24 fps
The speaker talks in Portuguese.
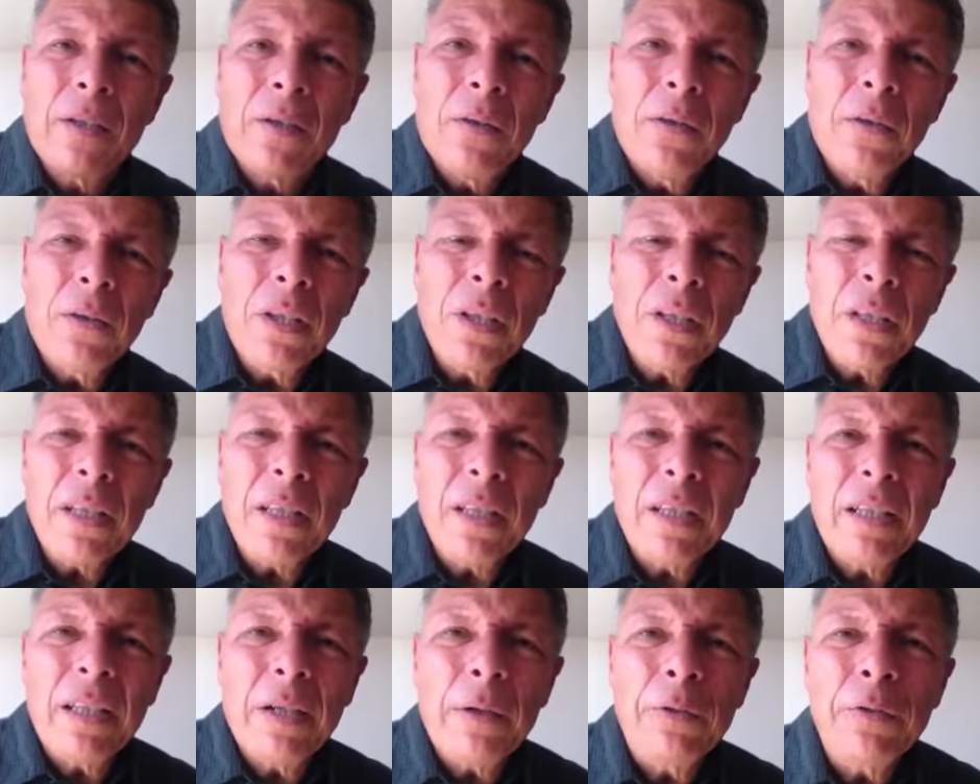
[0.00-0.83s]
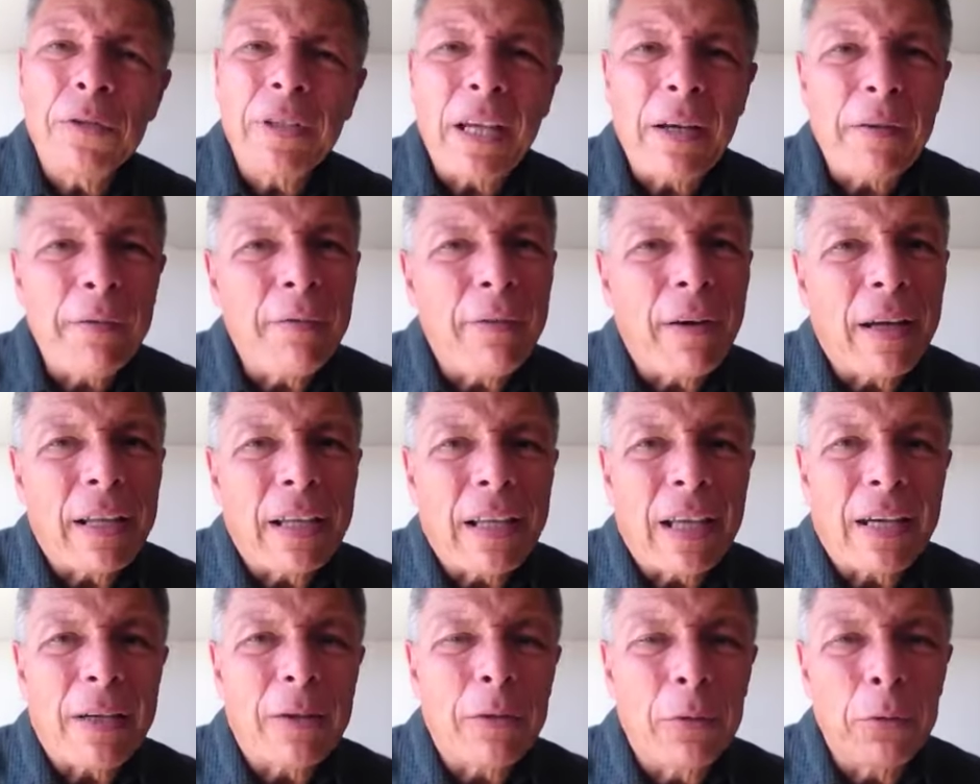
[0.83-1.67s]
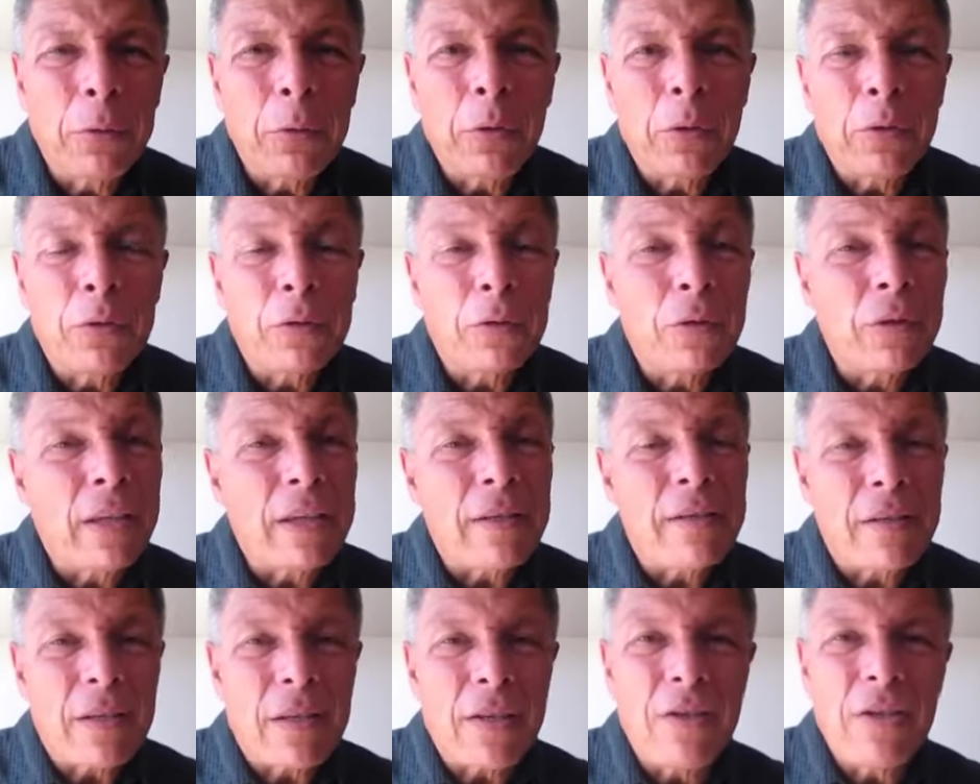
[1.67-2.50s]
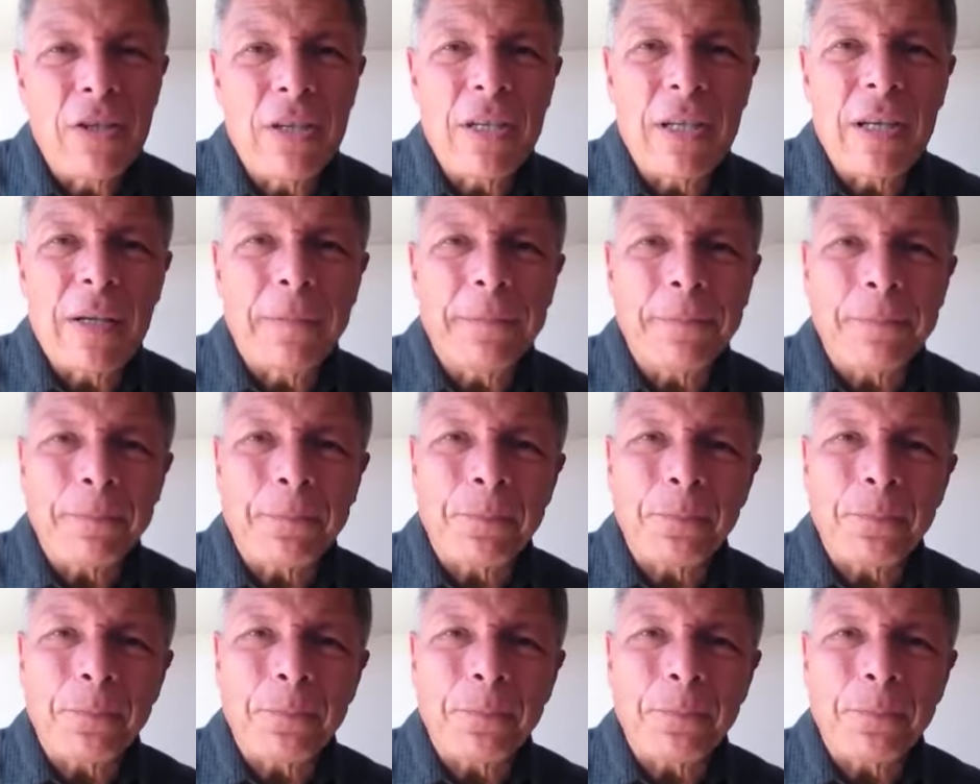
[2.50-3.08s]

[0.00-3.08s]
O que, que Deus quer falar conosco nesse dia?